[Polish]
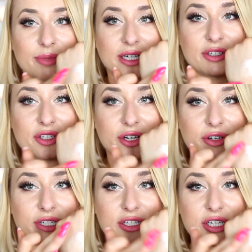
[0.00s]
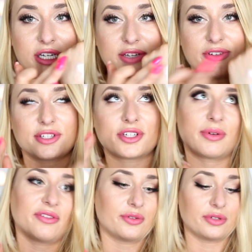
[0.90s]
praktycznie go zetrzecie, więc
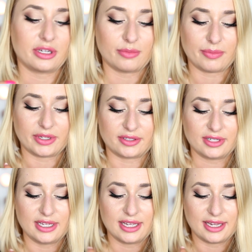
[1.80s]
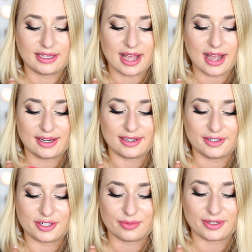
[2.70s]
trzeba wyczuć ten moment
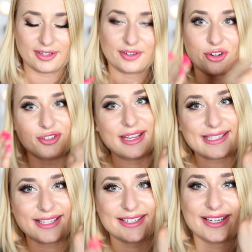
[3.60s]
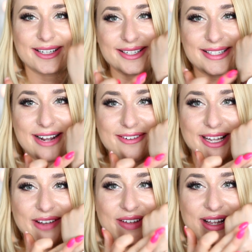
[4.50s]
idealny, żeby go nie zetrzeć
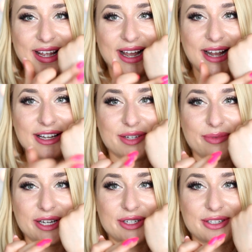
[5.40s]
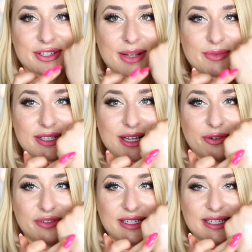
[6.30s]
całkiem, ale żeby jeszcze coś tam
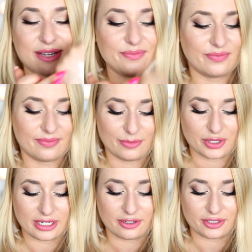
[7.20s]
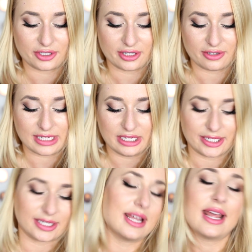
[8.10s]
zostało. Widzicie? Można go troszkę
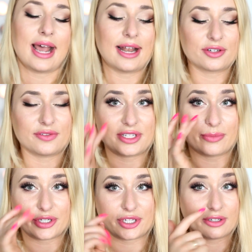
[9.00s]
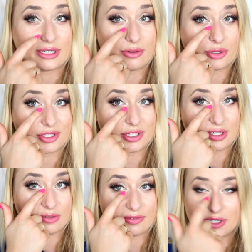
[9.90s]
rozetrzeć. Ale oczywiście możecie go nałożyć
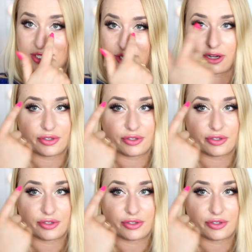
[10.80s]
tylko wewnętrzny